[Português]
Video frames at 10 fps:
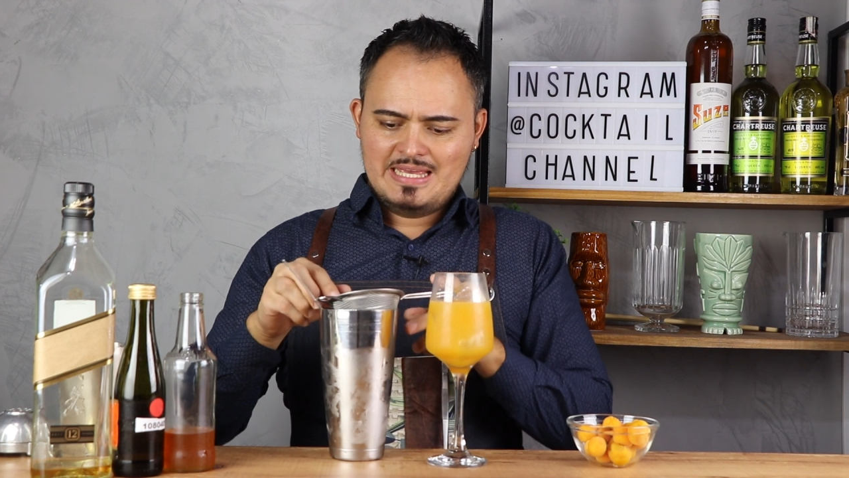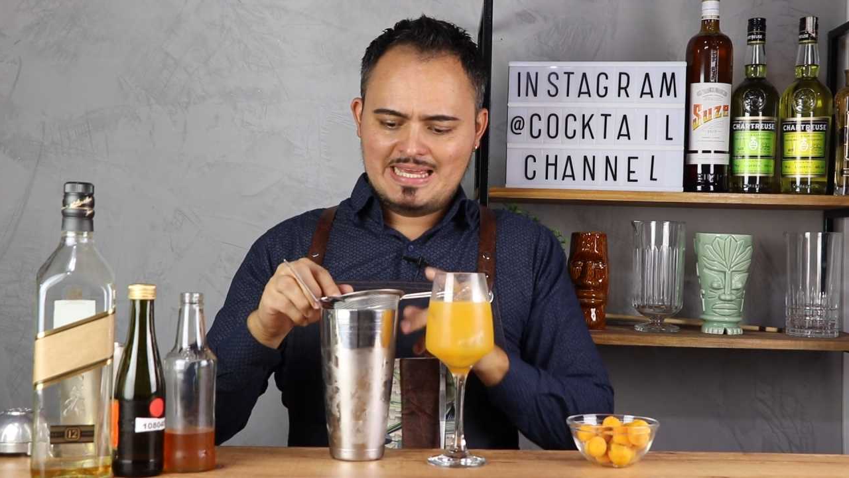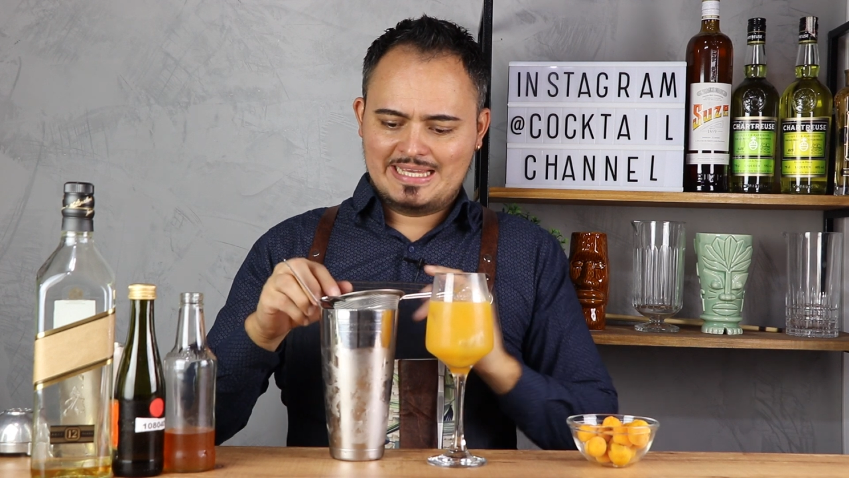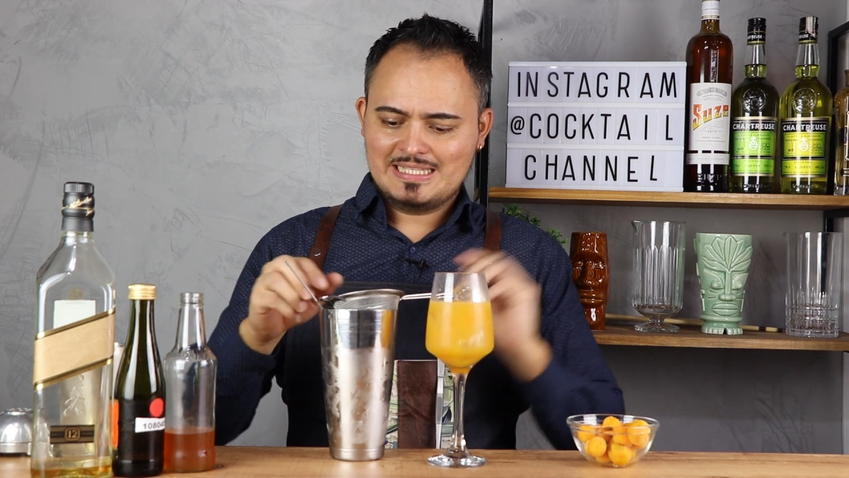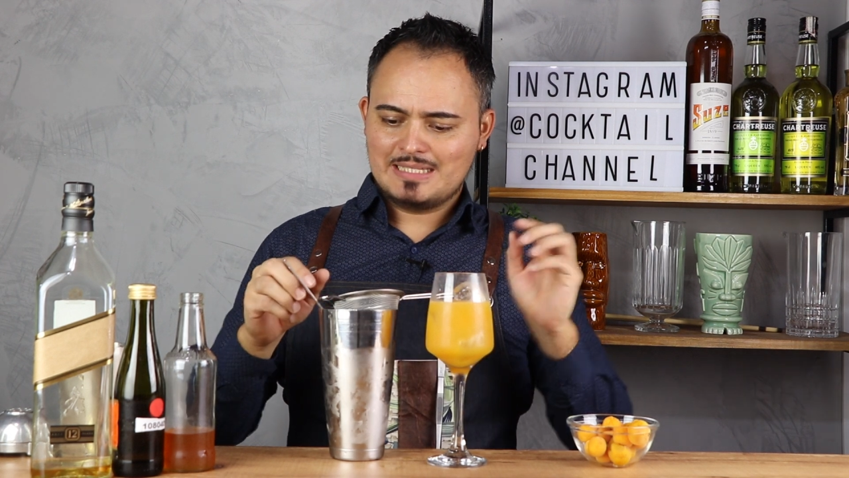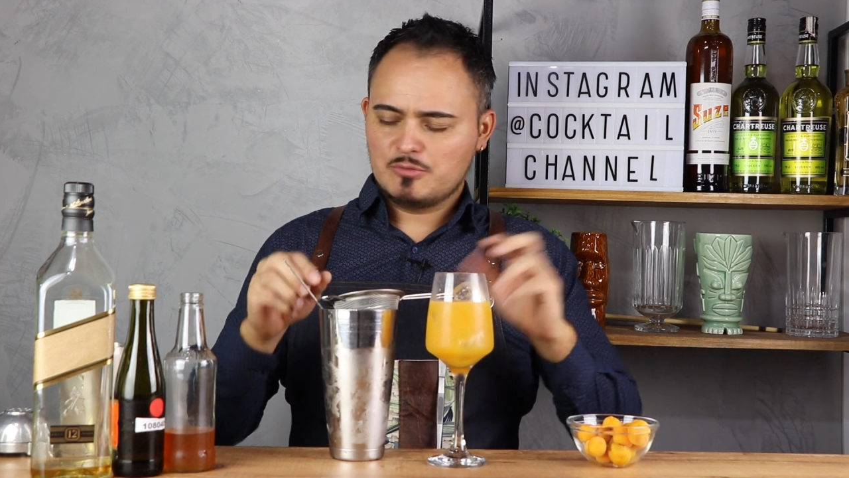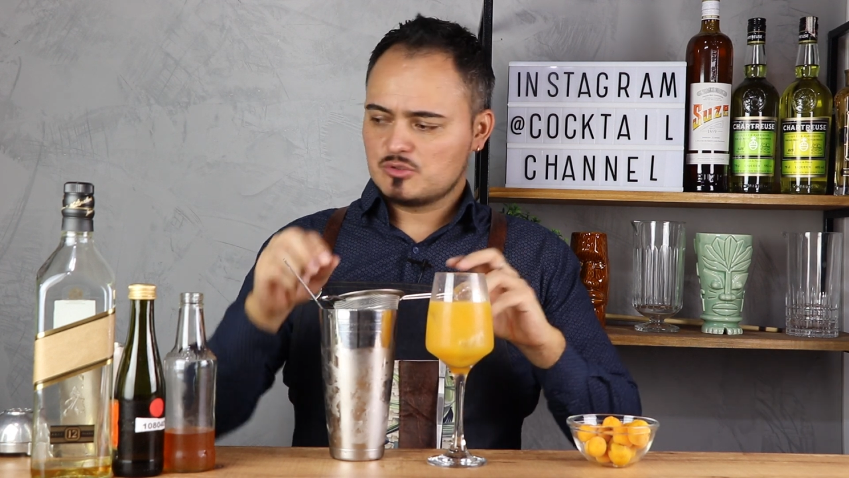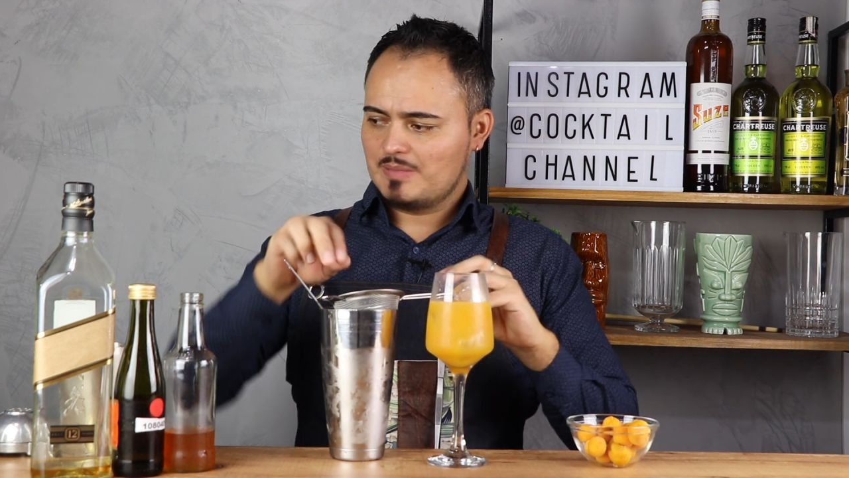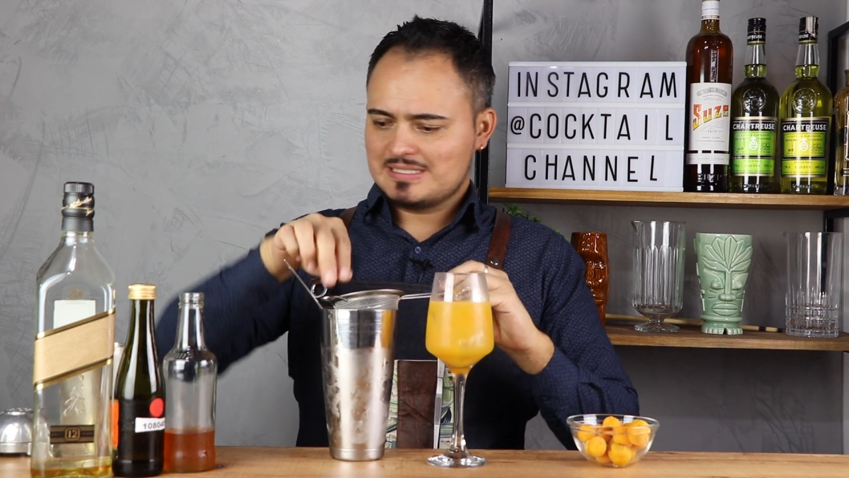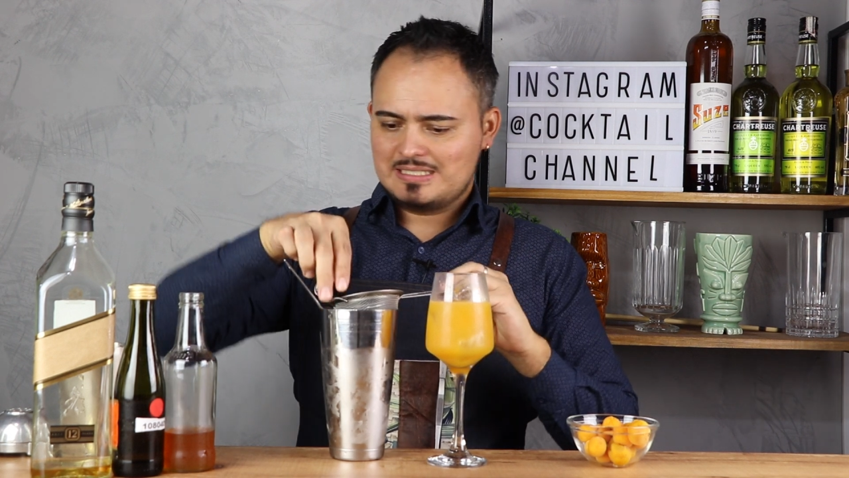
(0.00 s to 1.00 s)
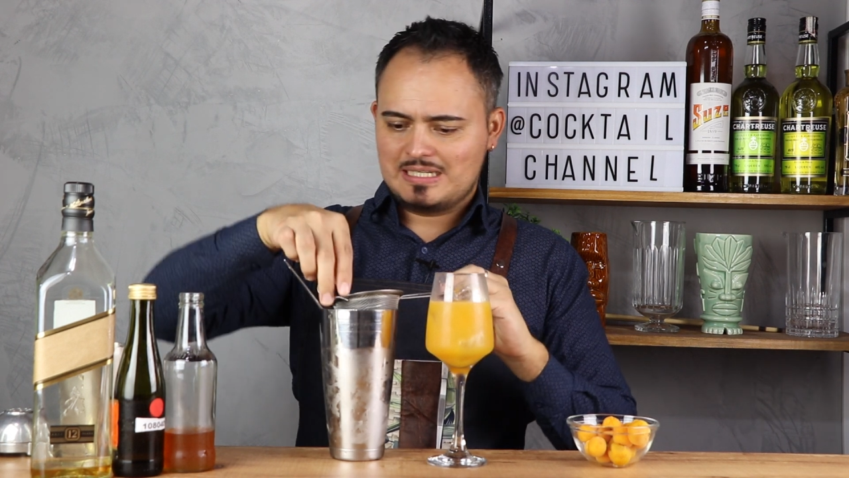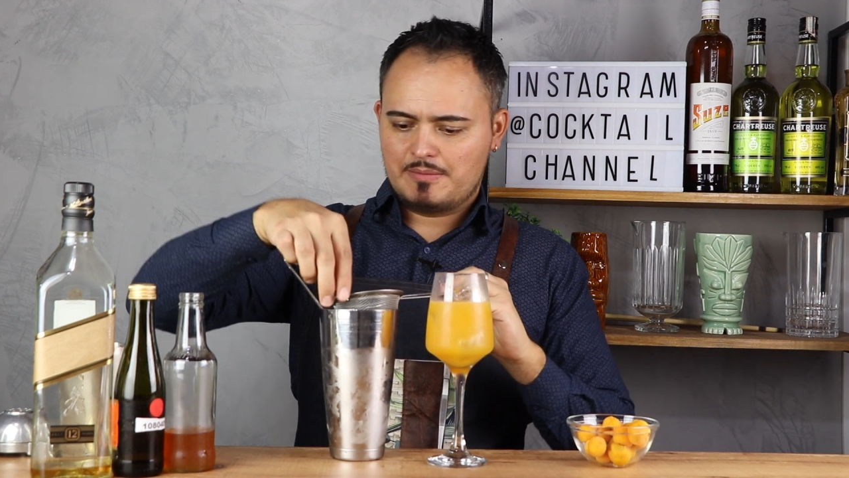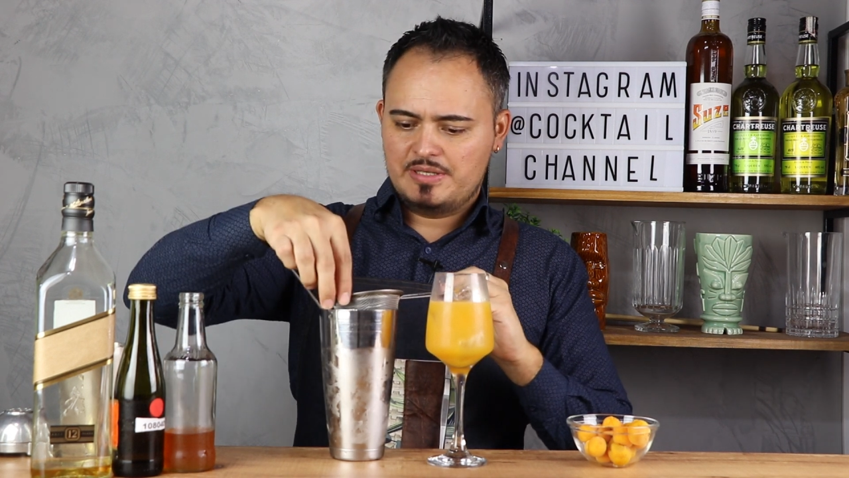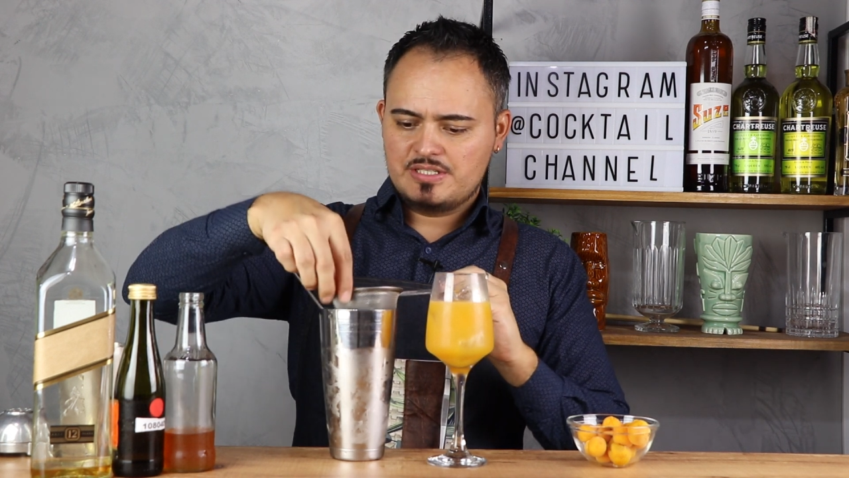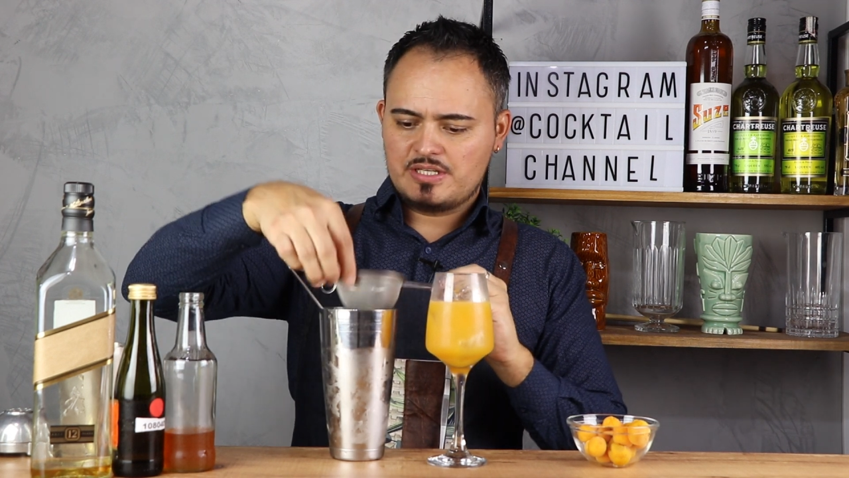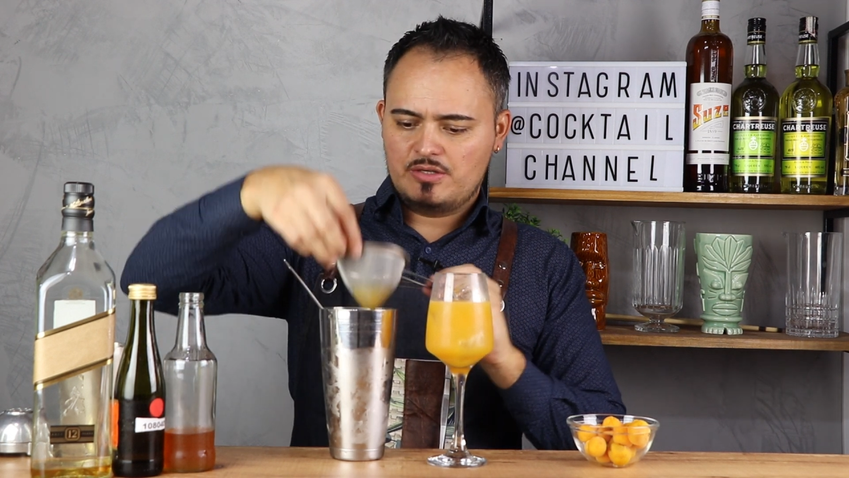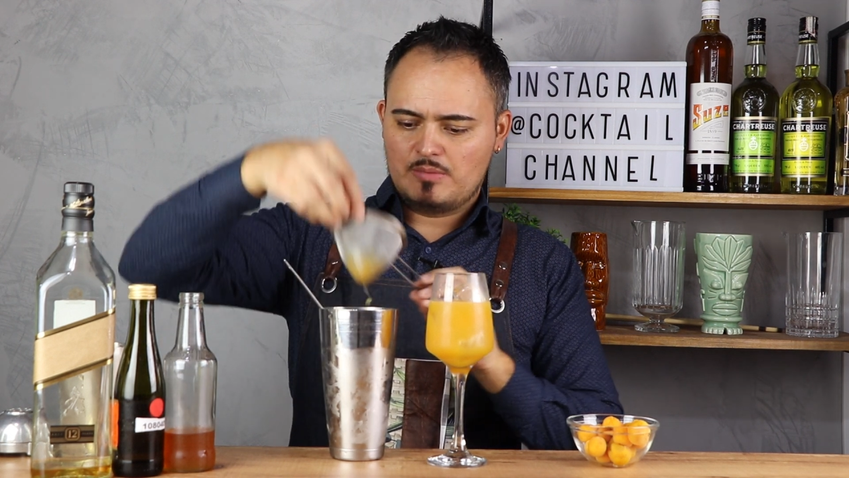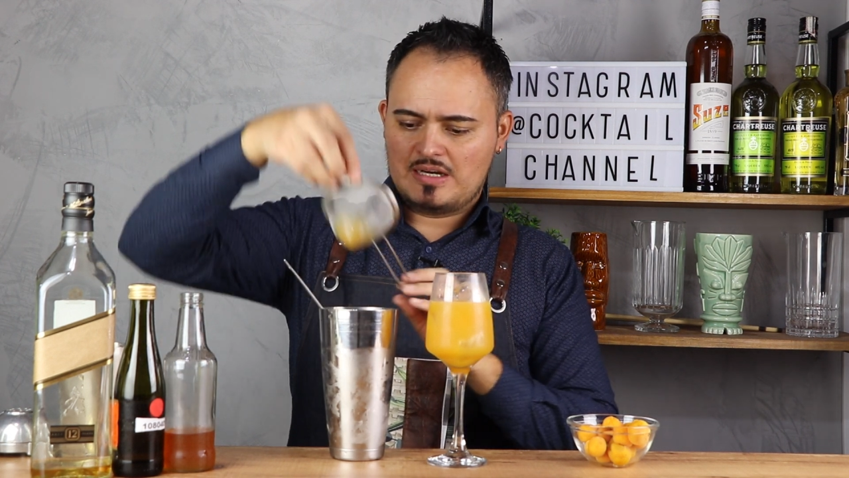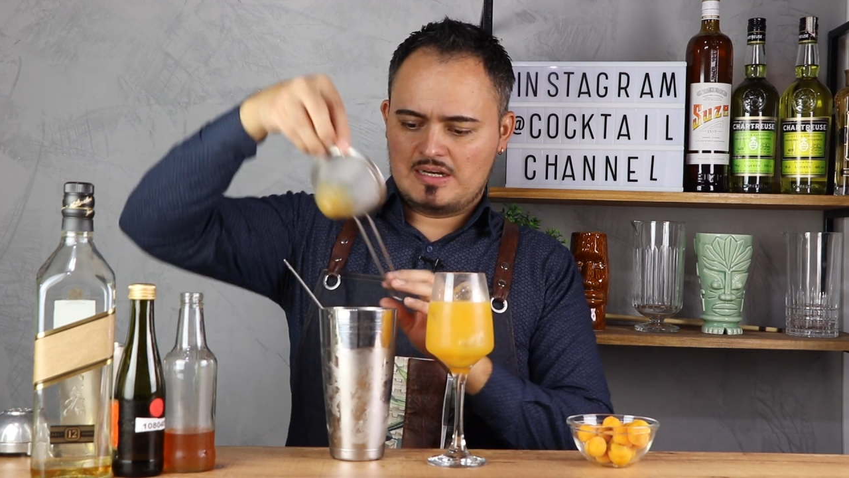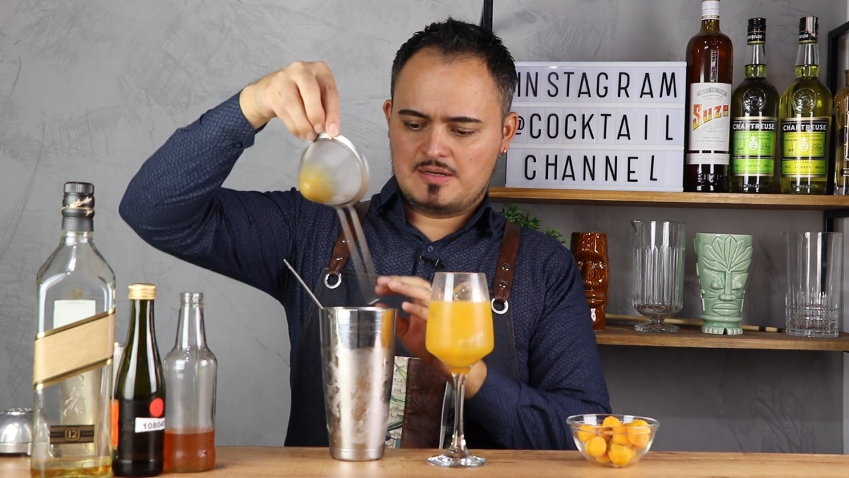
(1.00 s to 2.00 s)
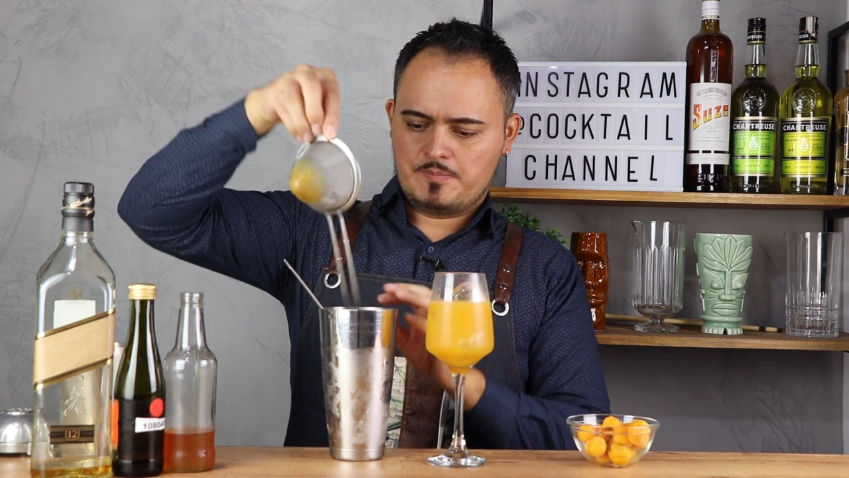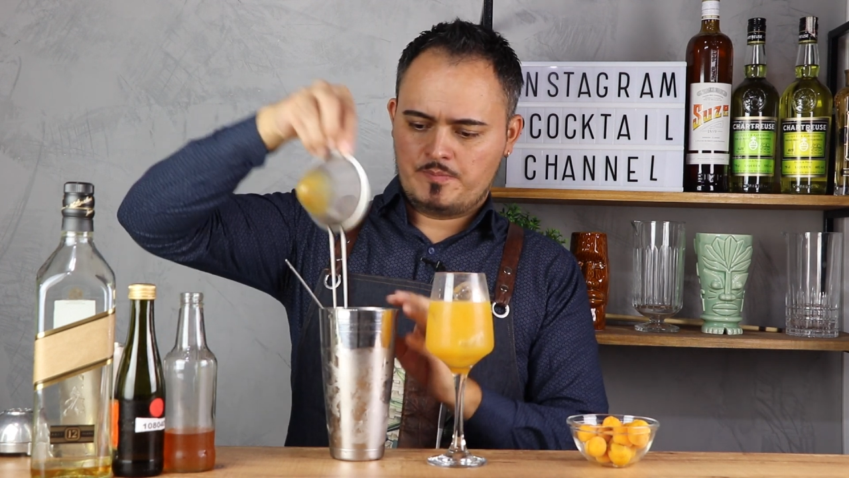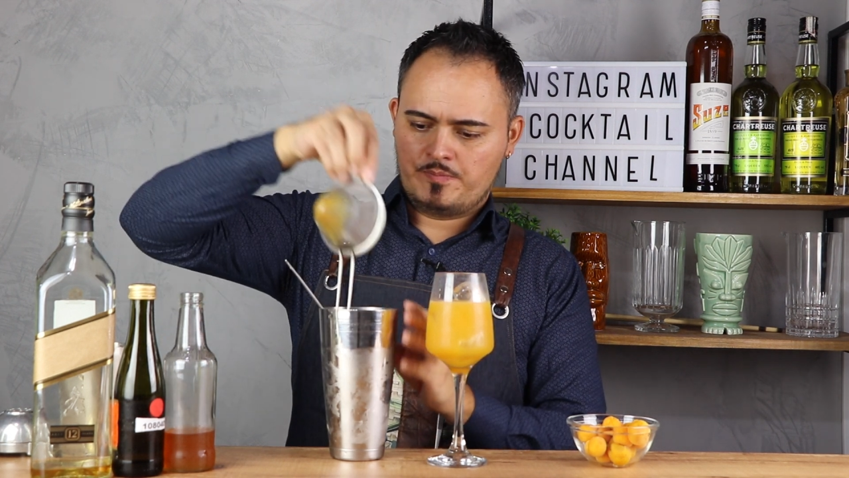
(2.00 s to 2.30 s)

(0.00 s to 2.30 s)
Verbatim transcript: E aqui temos basicamente aí uma